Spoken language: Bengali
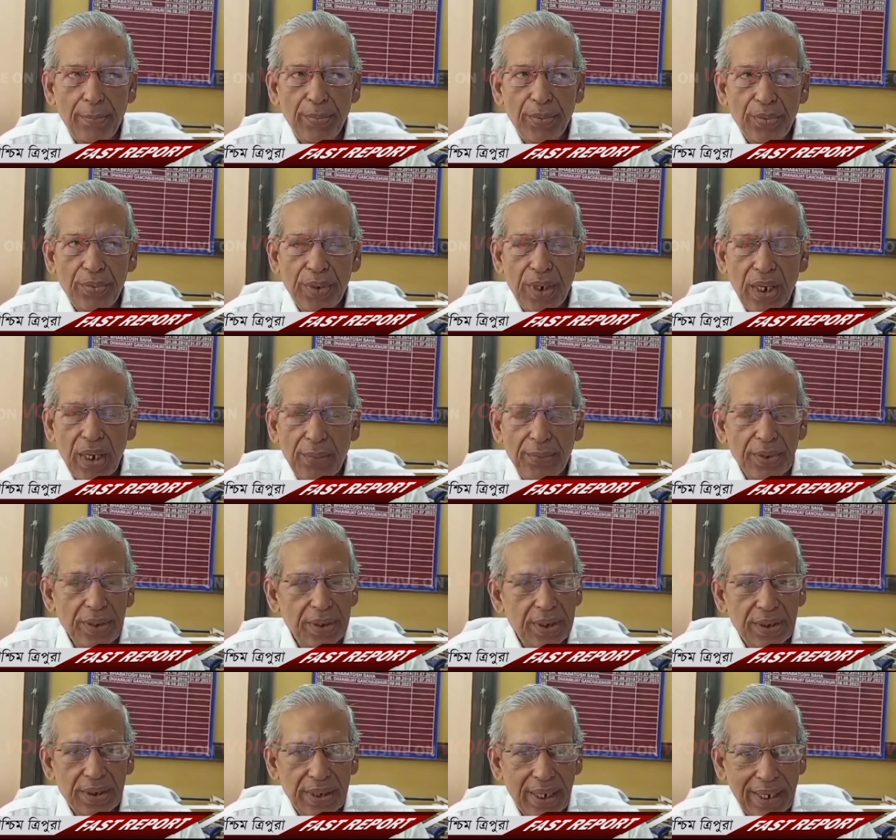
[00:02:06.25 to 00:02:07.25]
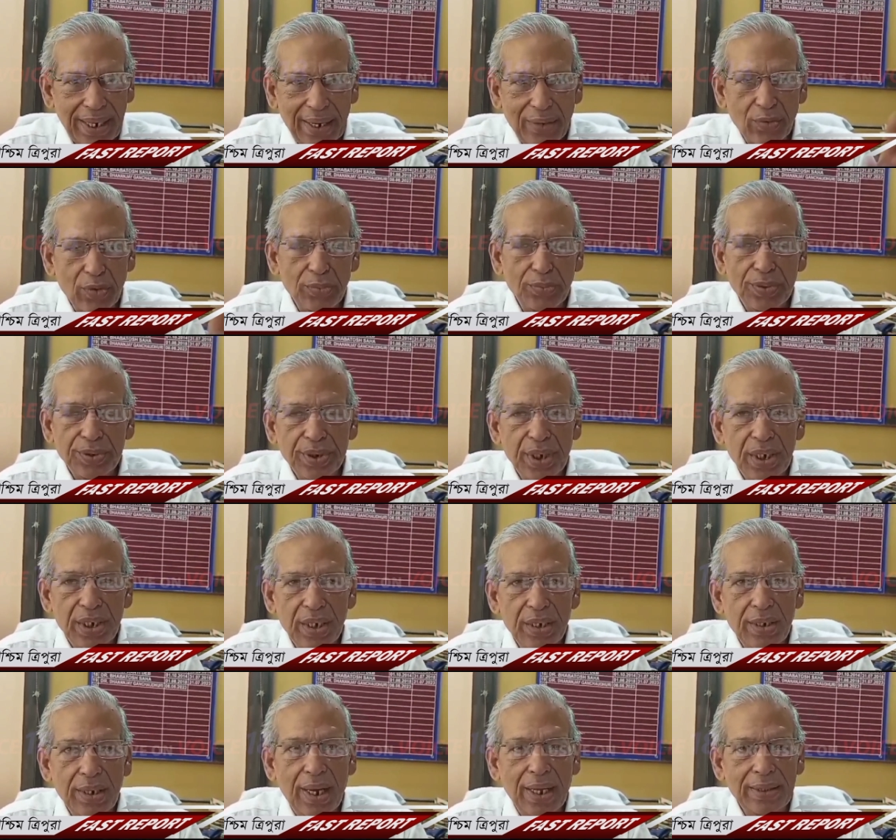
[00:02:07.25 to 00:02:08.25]
বোর্ডে আমাদের যারা
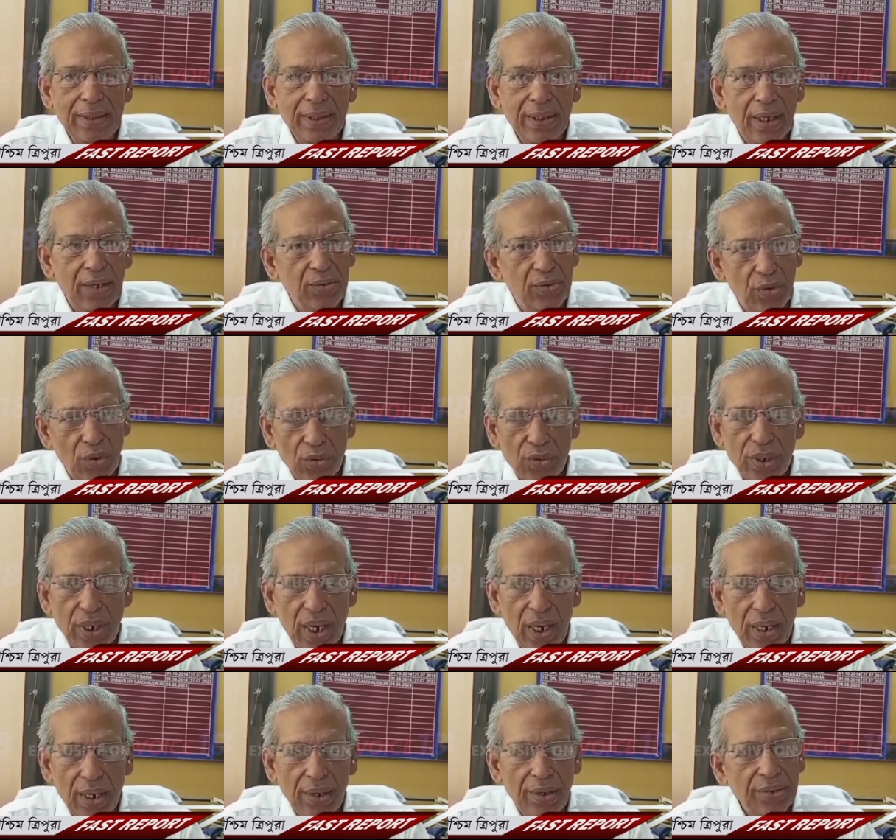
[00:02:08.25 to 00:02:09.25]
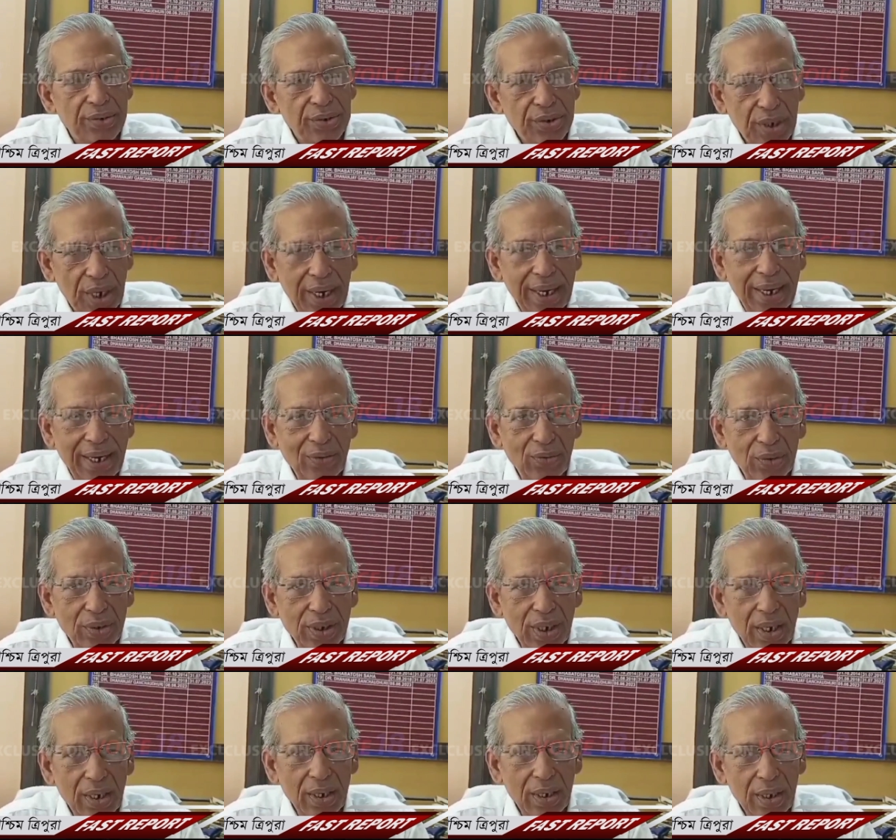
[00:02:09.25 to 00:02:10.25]
কর্মচারী রাত নটা সাড়ে
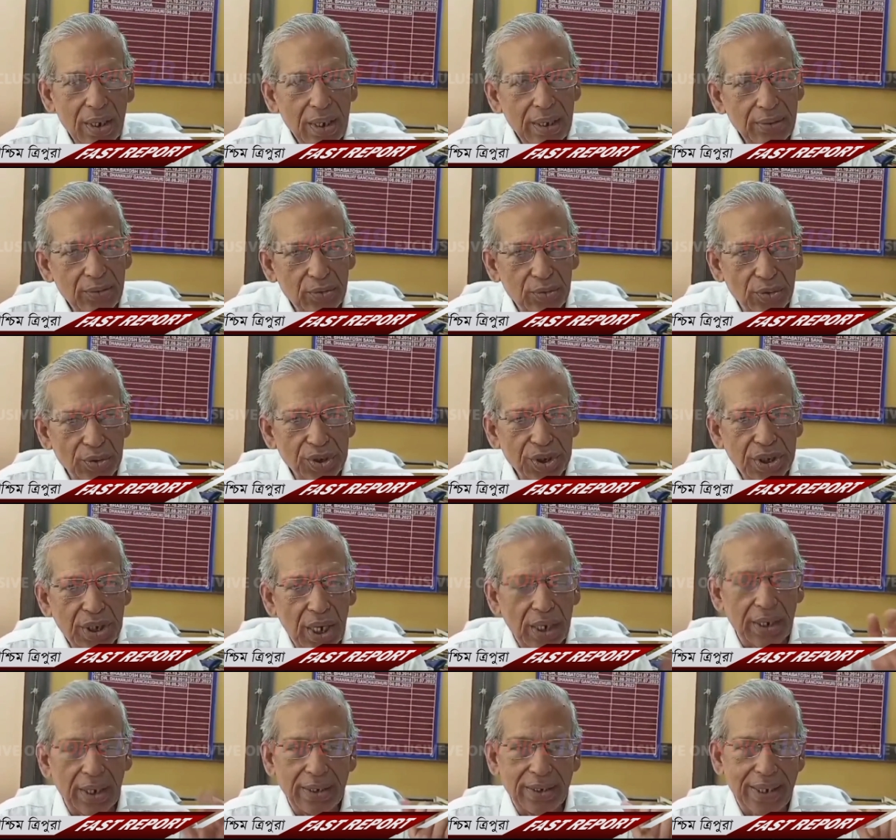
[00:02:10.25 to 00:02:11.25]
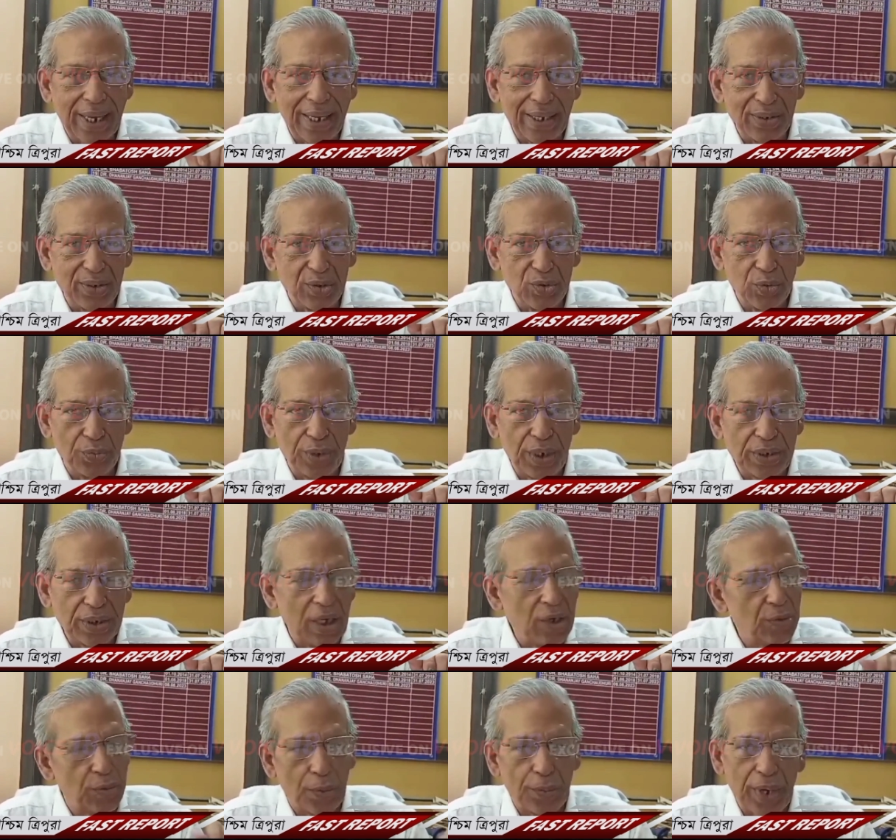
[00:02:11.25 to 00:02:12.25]
নটা দশটার কাছাকাছিও
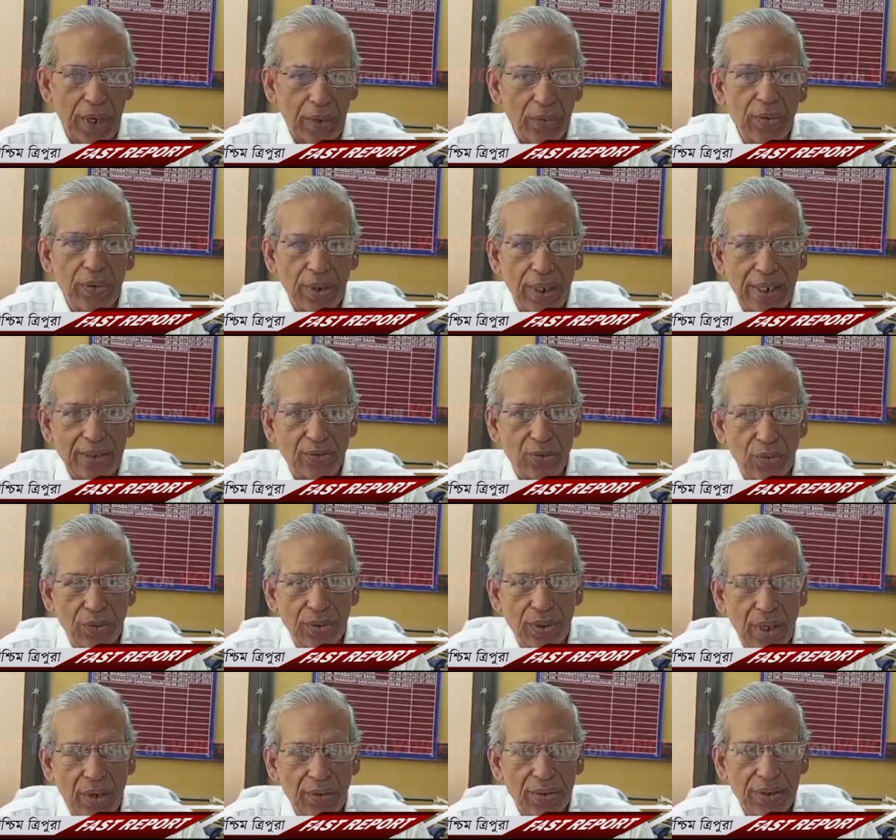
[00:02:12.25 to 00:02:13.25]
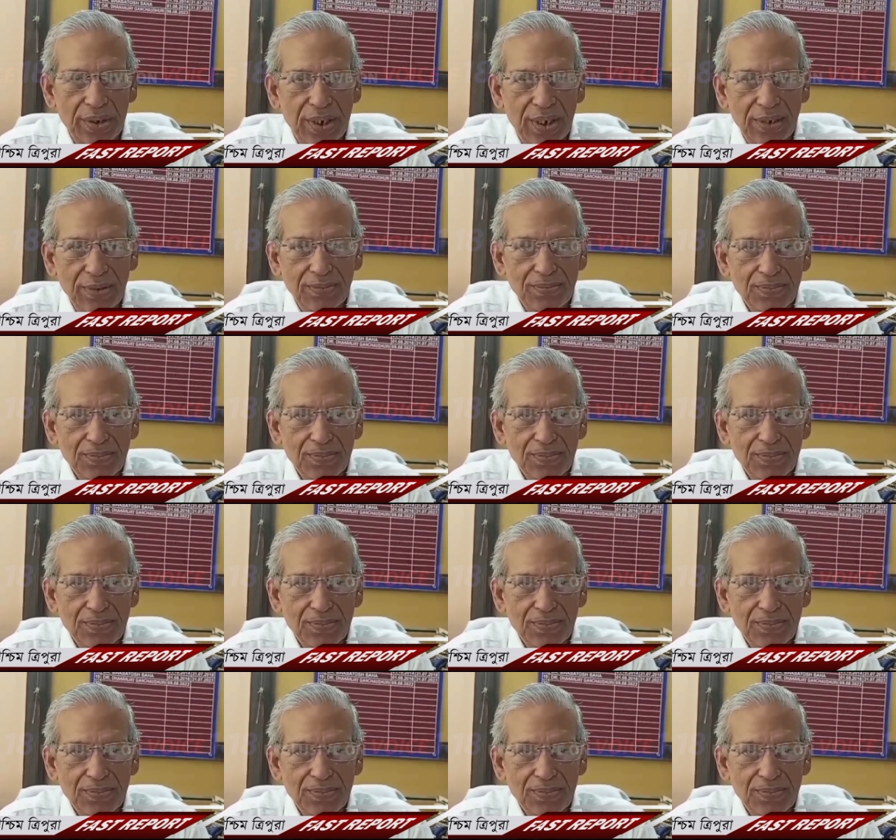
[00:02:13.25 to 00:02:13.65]
বাজে এভাবে এখন কাজ করতে হচ্ছে